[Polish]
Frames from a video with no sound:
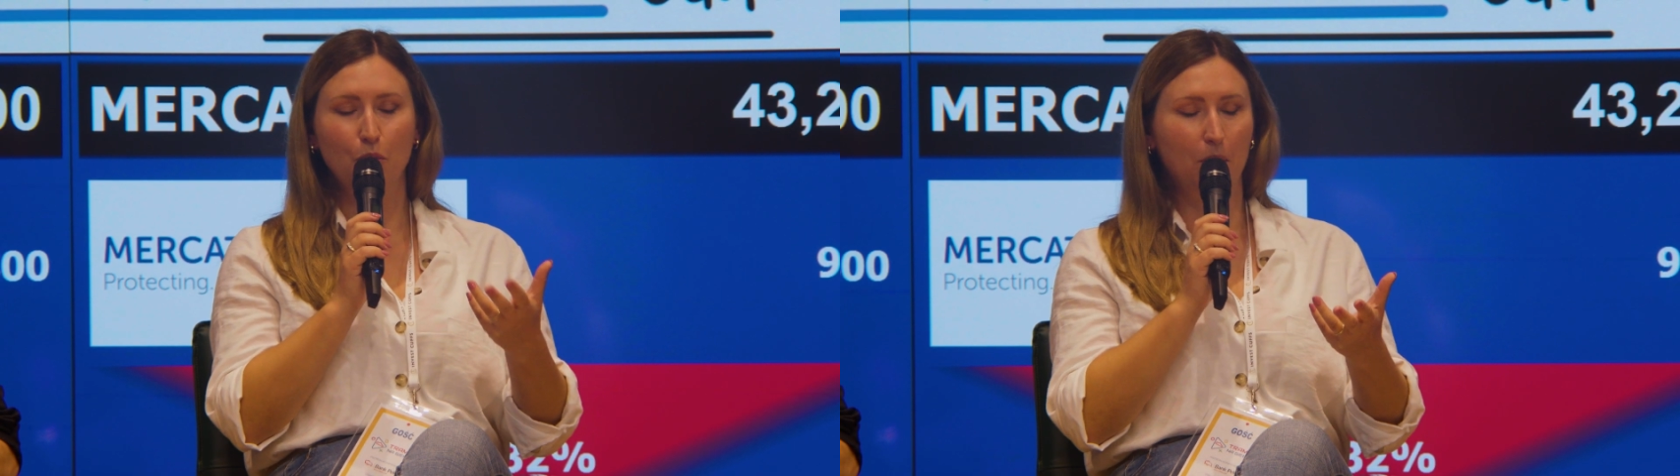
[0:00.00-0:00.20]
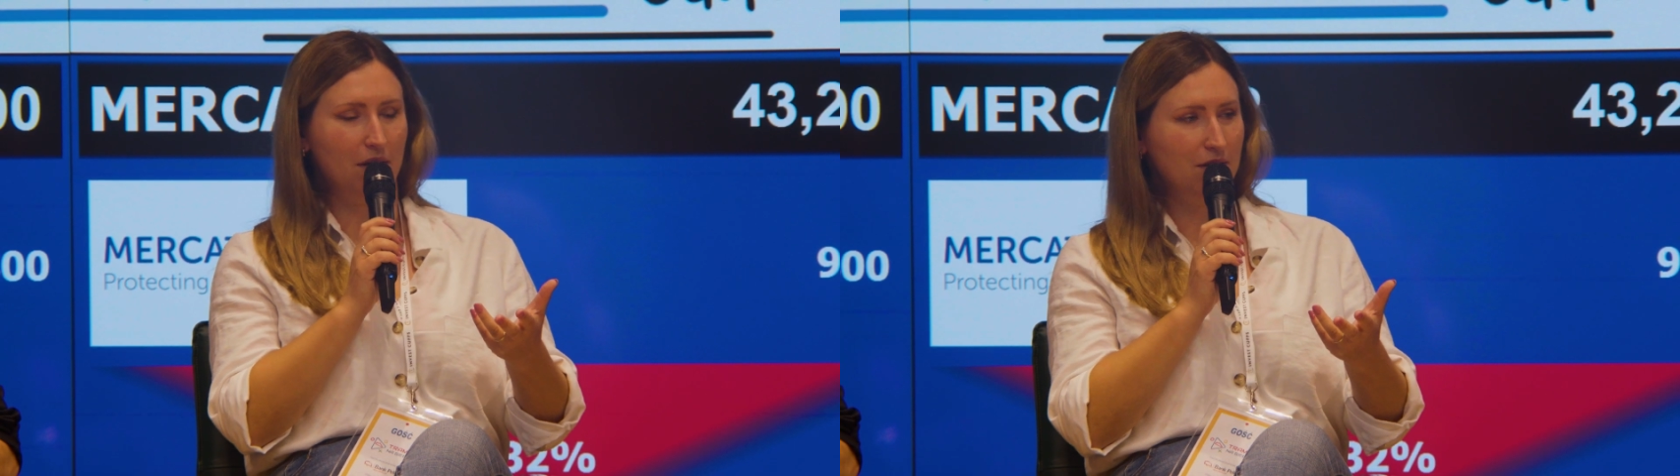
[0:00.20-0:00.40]

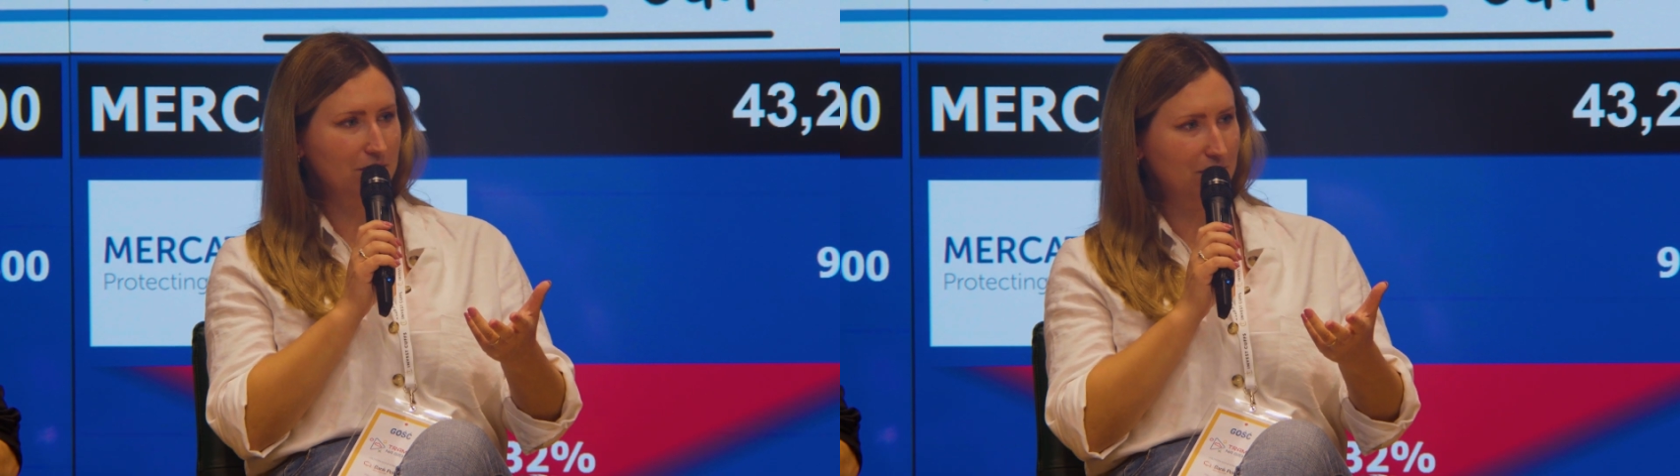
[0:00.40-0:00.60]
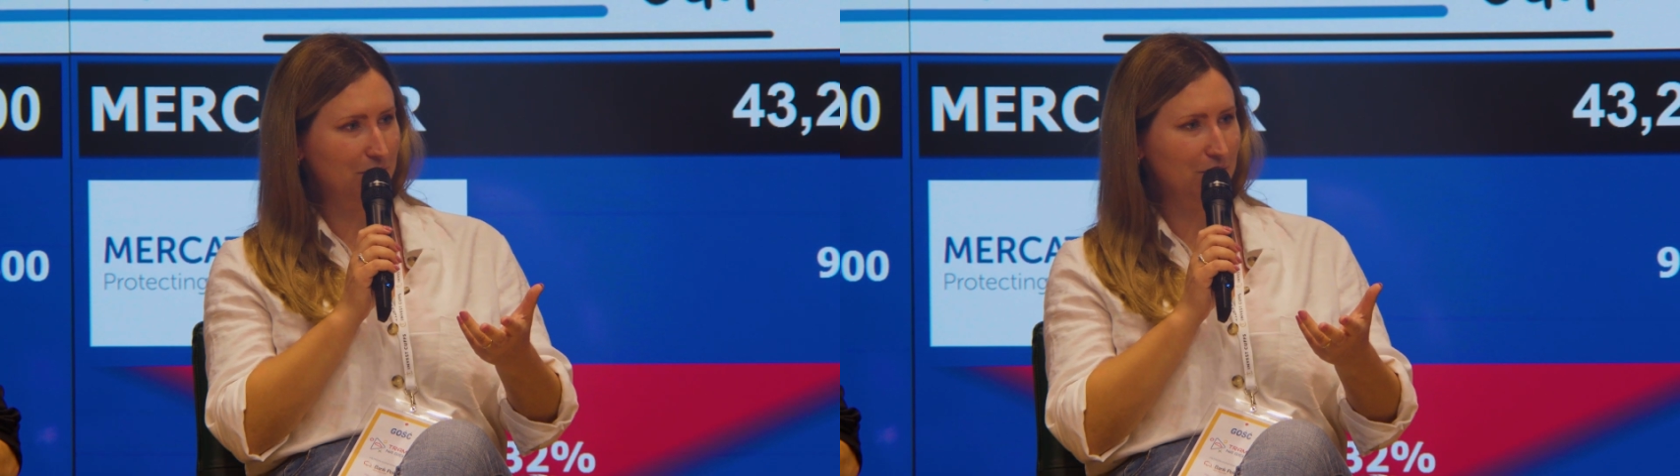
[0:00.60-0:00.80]
super
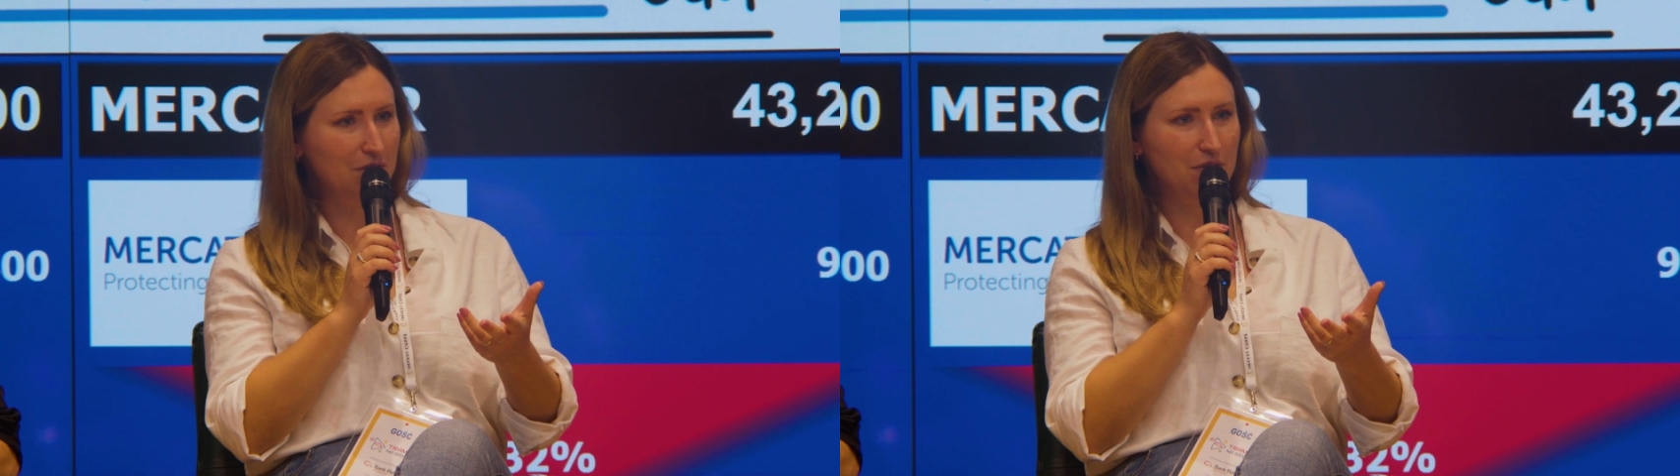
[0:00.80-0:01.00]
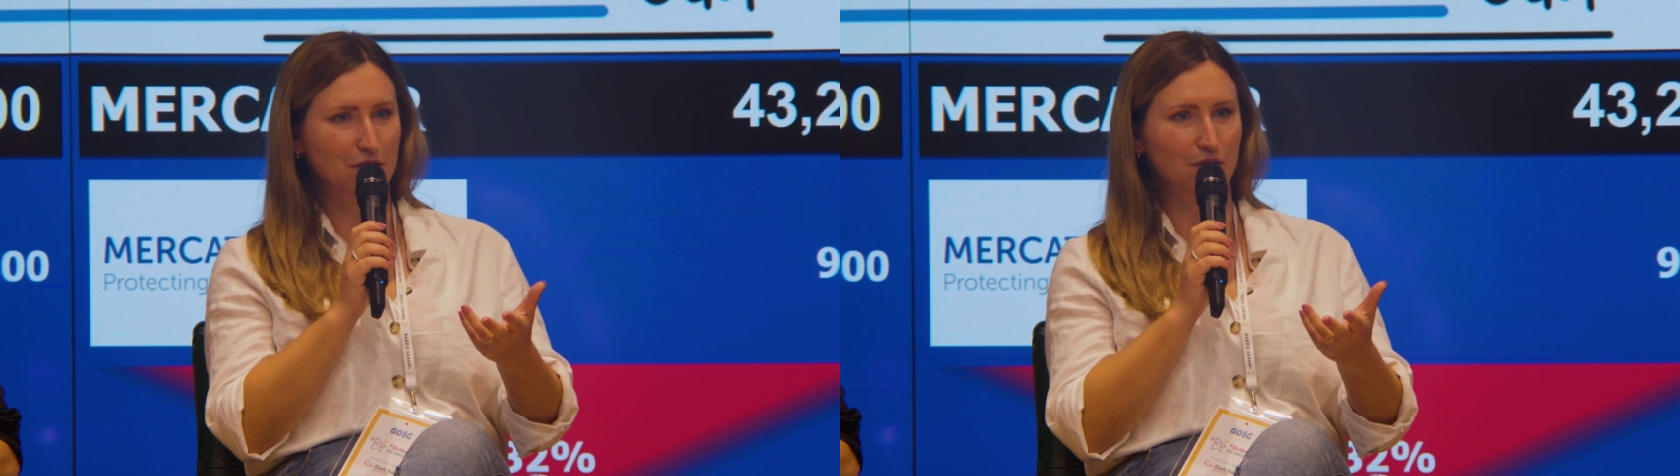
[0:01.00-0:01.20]
w
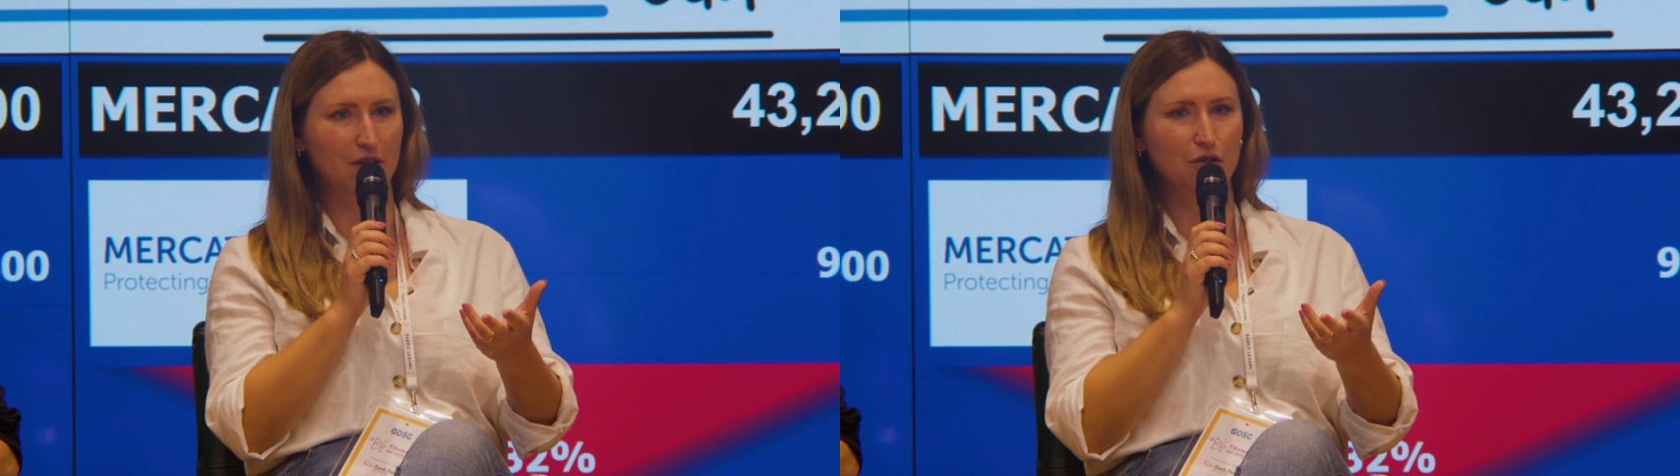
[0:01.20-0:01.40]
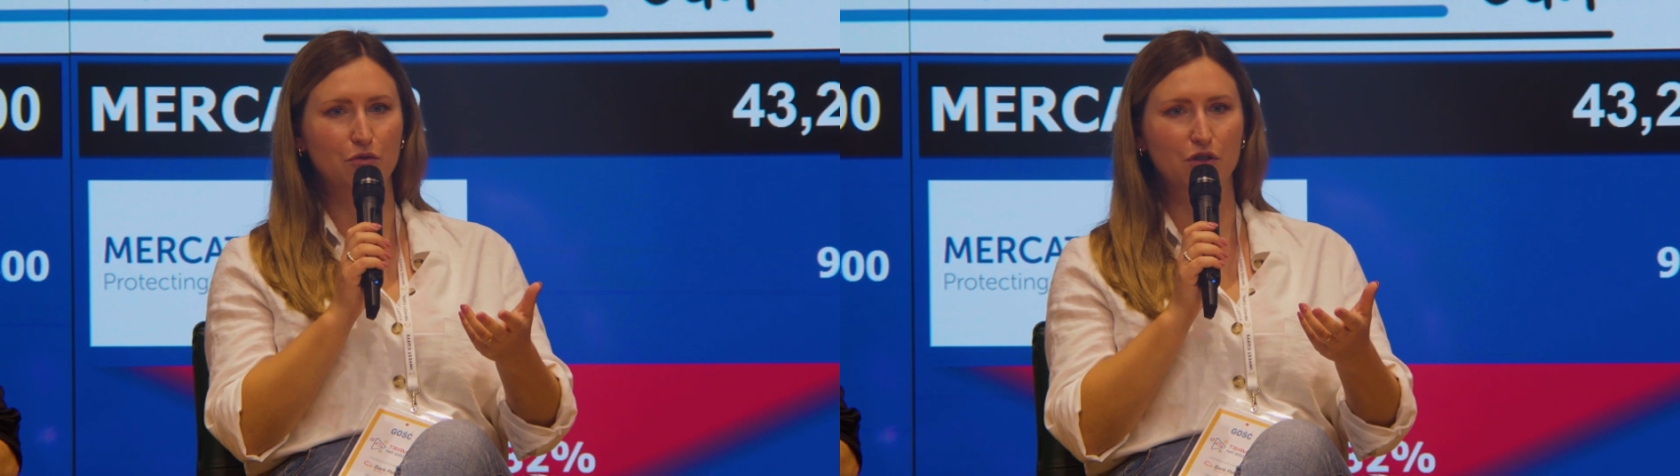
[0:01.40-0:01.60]
inwestowaniu,